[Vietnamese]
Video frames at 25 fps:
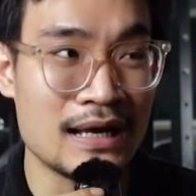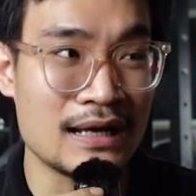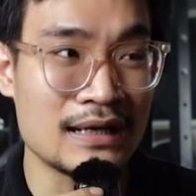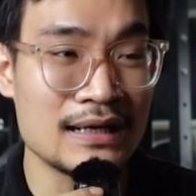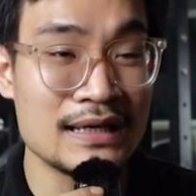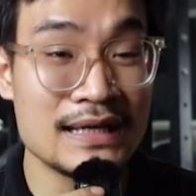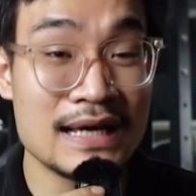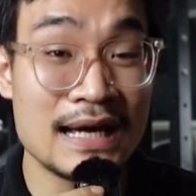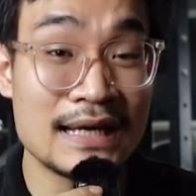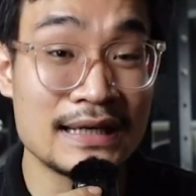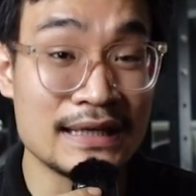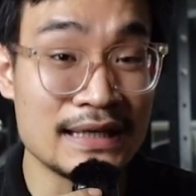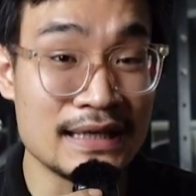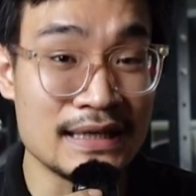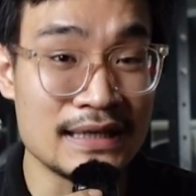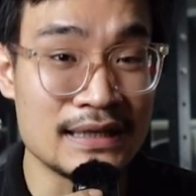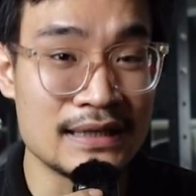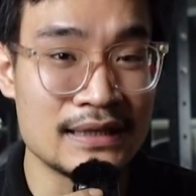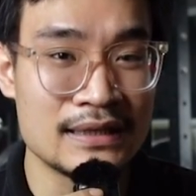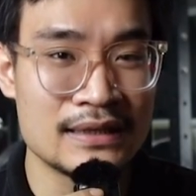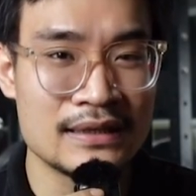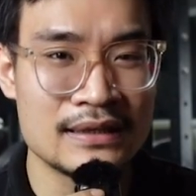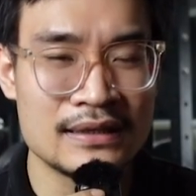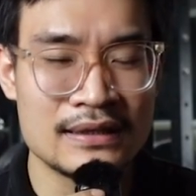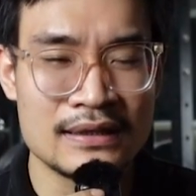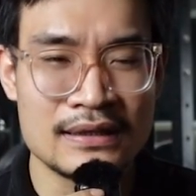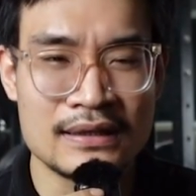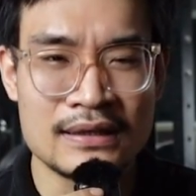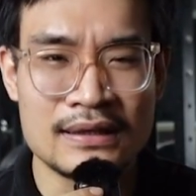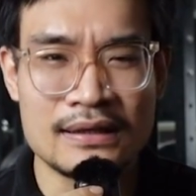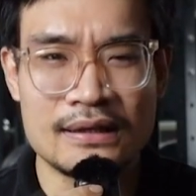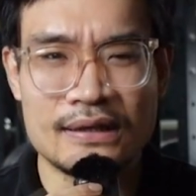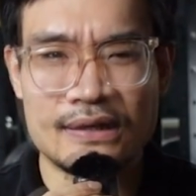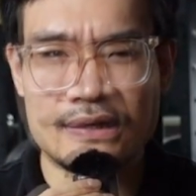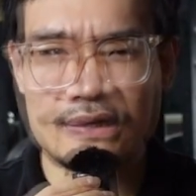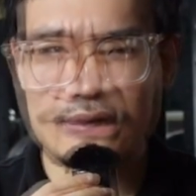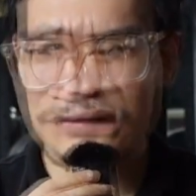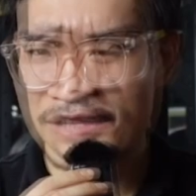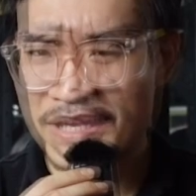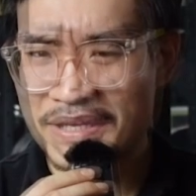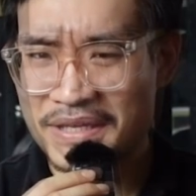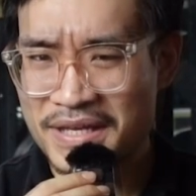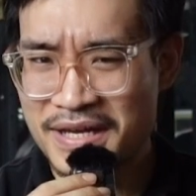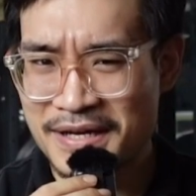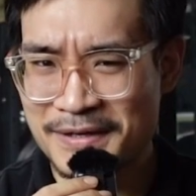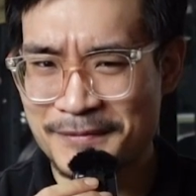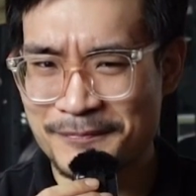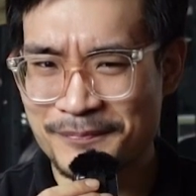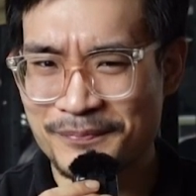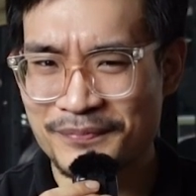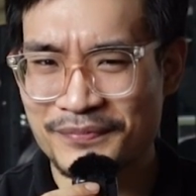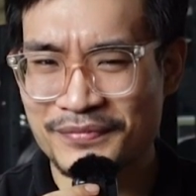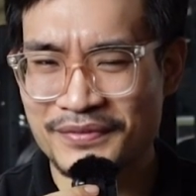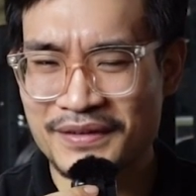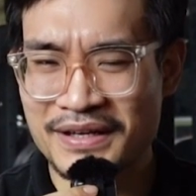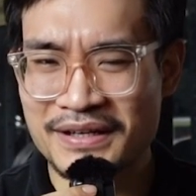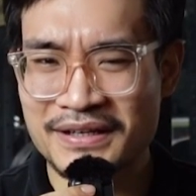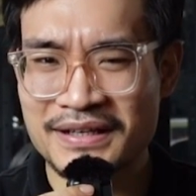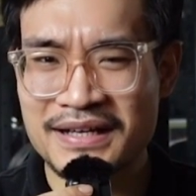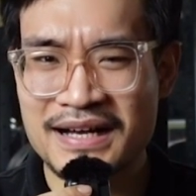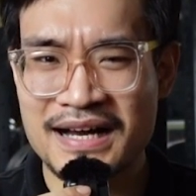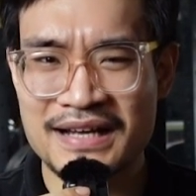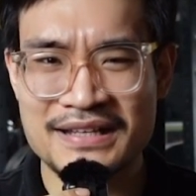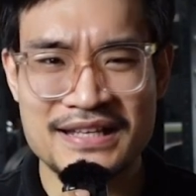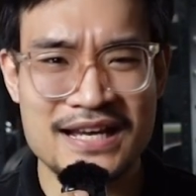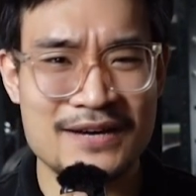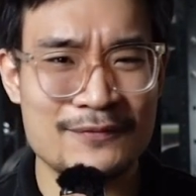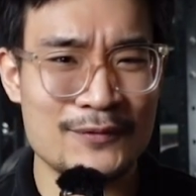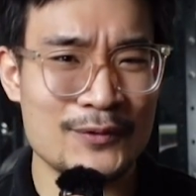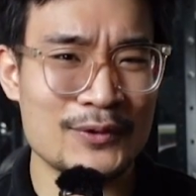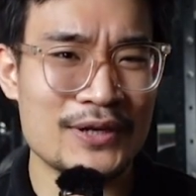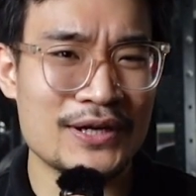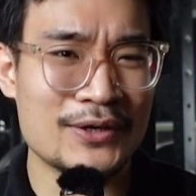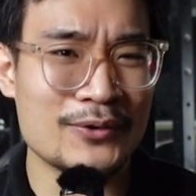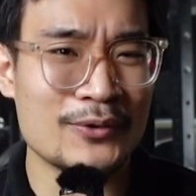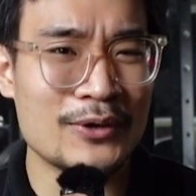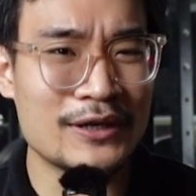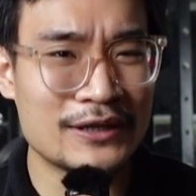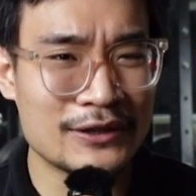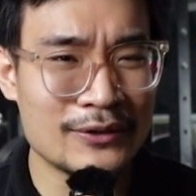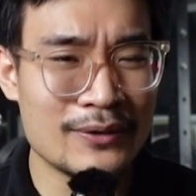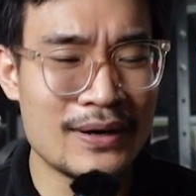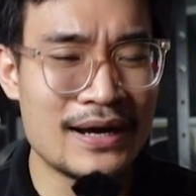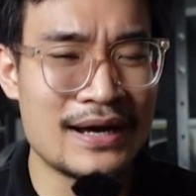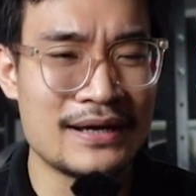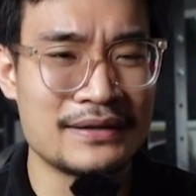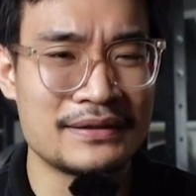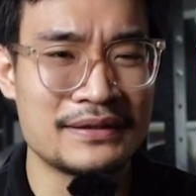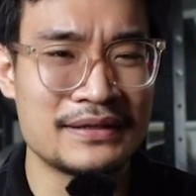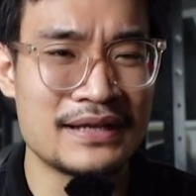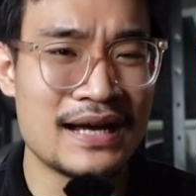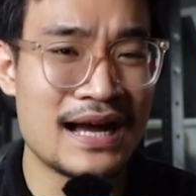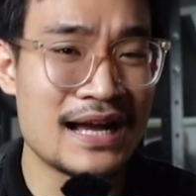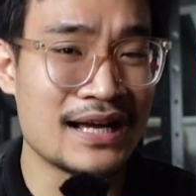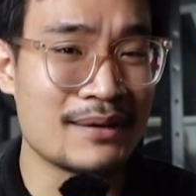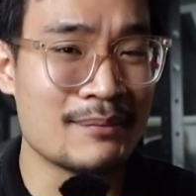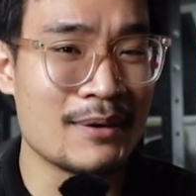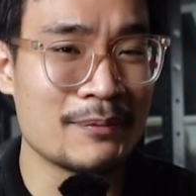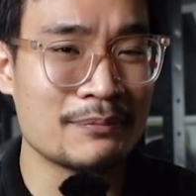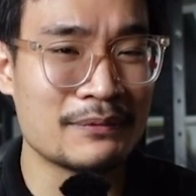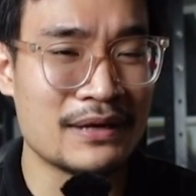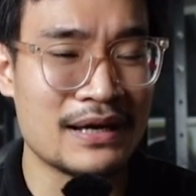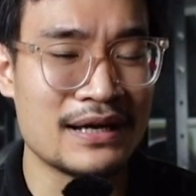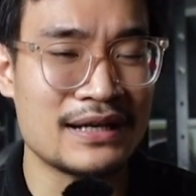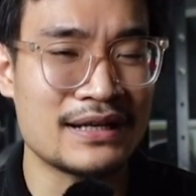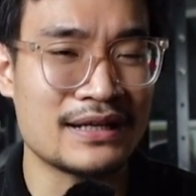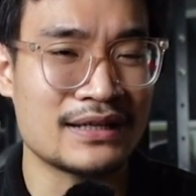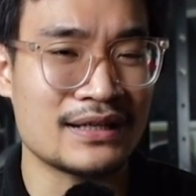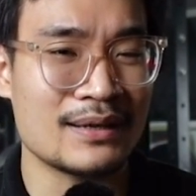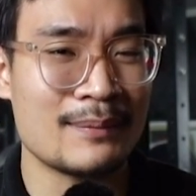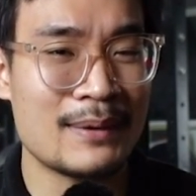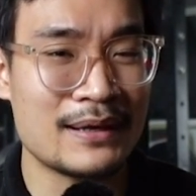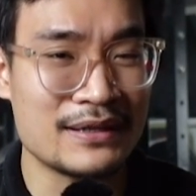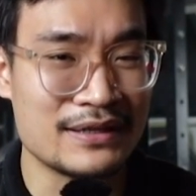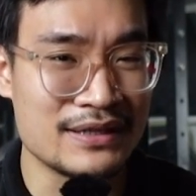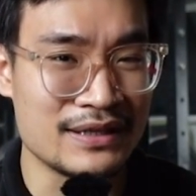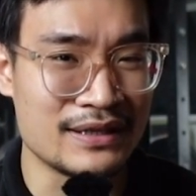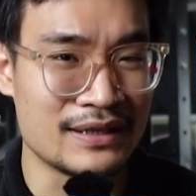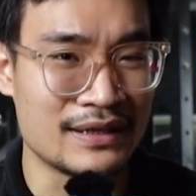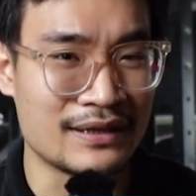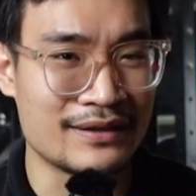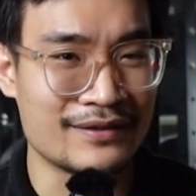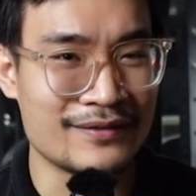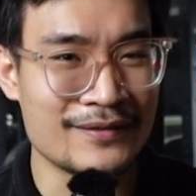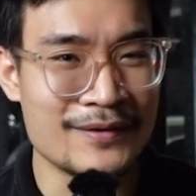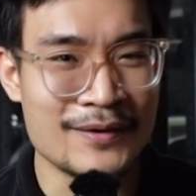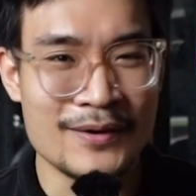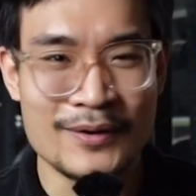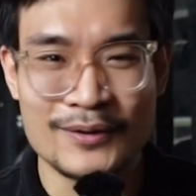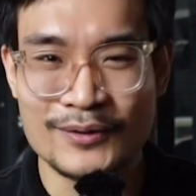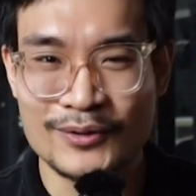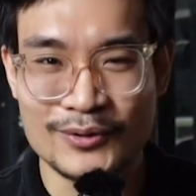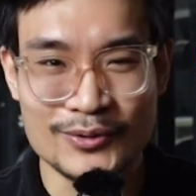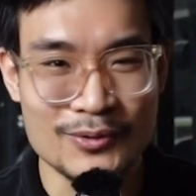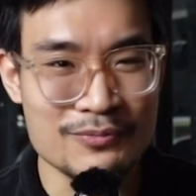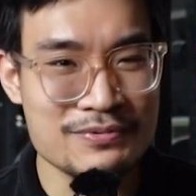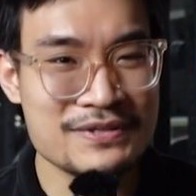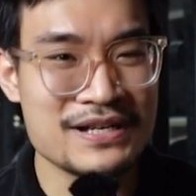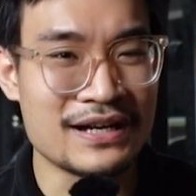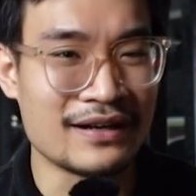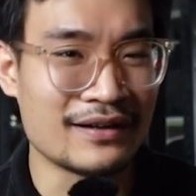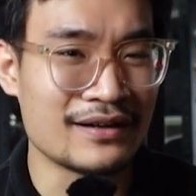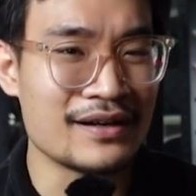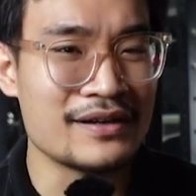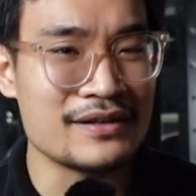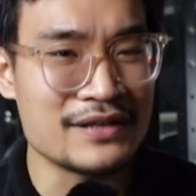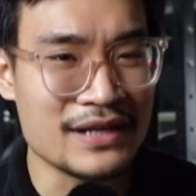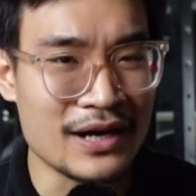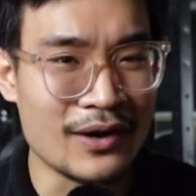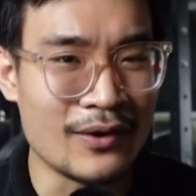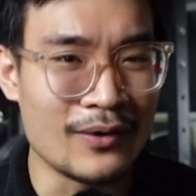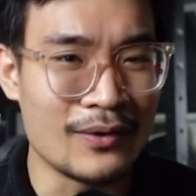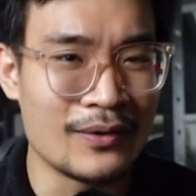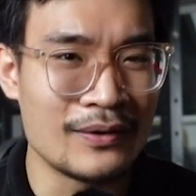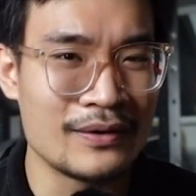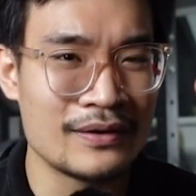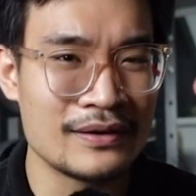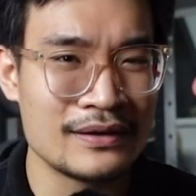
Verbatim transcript: là Lee Haney. Đây nhá, đến cả nhà vô địch huyền thoại thì hai cái bắp tay này các bạn nhìn này, nó cũng chẳng cân nhau.